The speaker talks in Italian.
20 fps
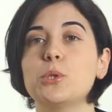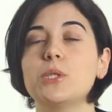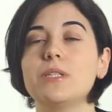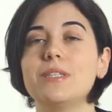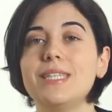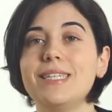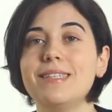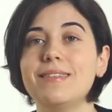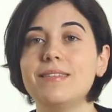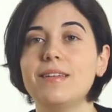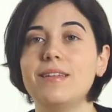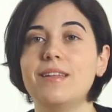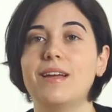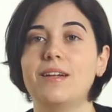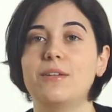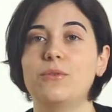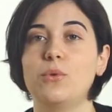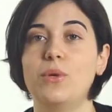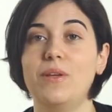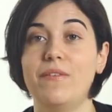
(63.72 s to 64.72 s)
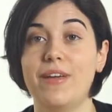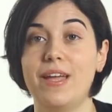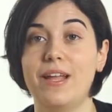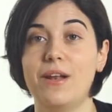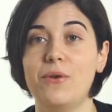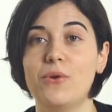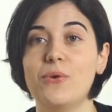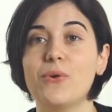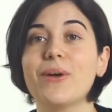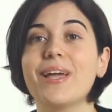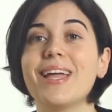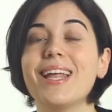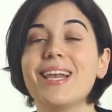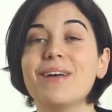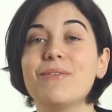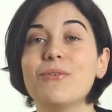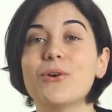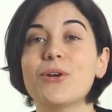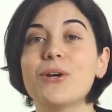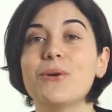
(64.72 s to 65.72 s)
progettisti di alto livello che
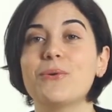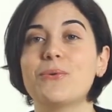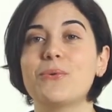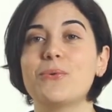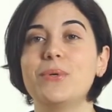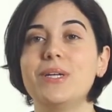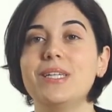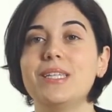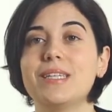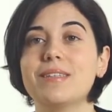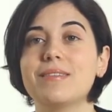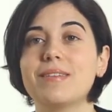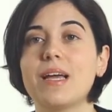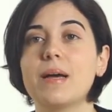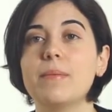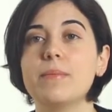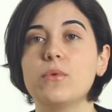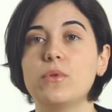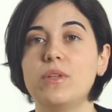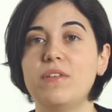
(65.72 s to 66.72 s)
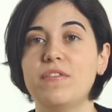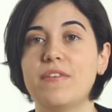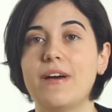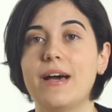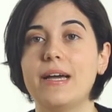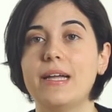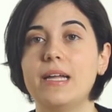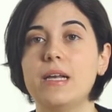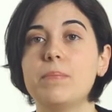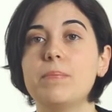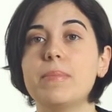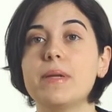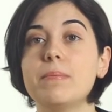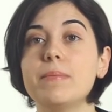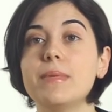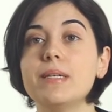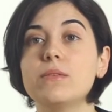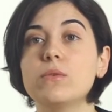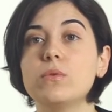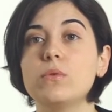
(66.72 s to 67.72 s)
lavorano con un interscambio di file per
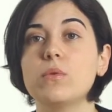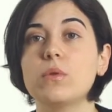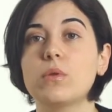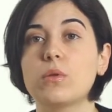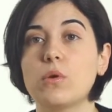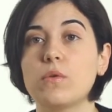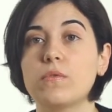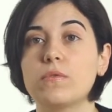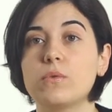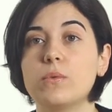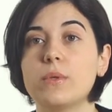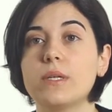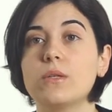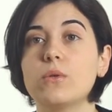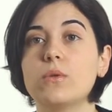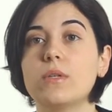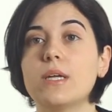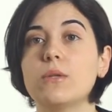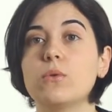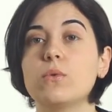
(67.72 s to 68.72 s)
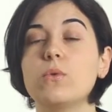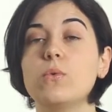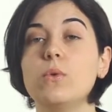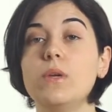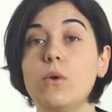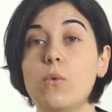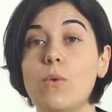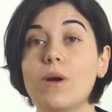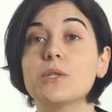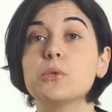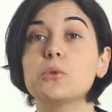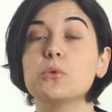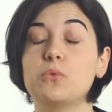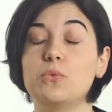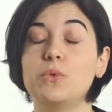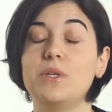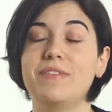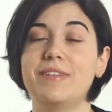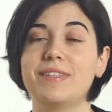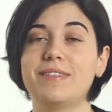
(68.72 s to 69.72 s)
mezzo di un software dotato di un linguaggio
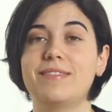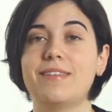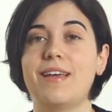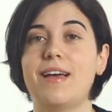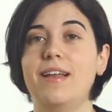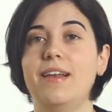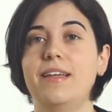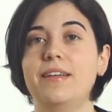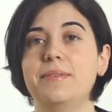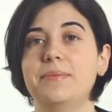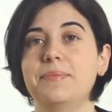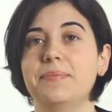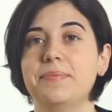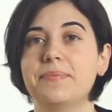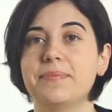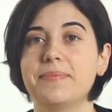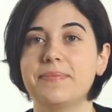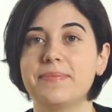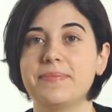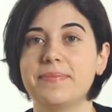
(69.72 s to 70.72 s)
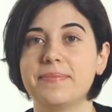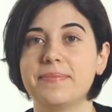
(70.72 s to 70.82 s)
universale.